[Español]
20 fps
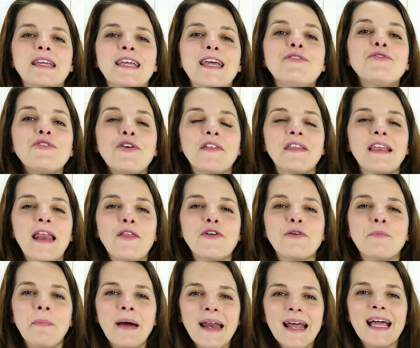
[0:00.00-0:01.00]
Y en un
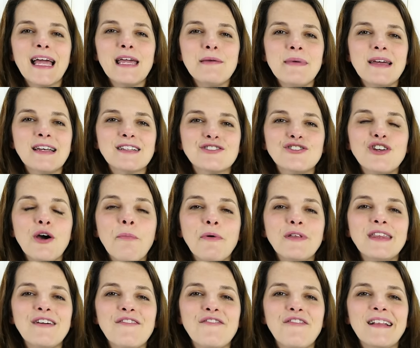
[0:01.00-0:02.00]
ordenador para gamers no
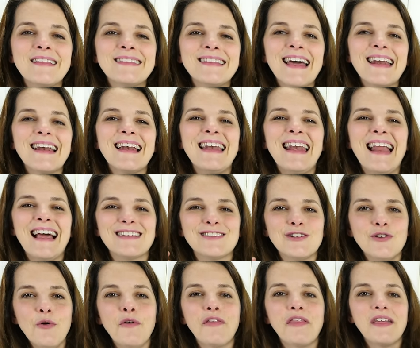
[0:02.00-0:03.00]
podían faltar las
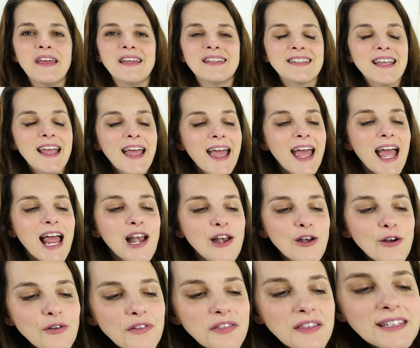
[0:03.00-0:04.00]
luces.
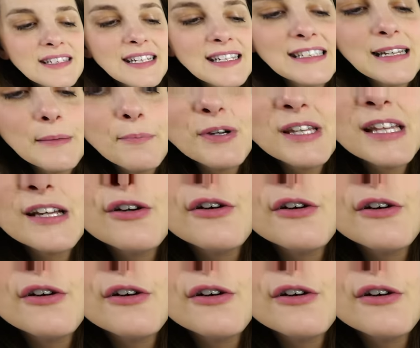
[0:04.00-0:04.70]
Luces que se pueden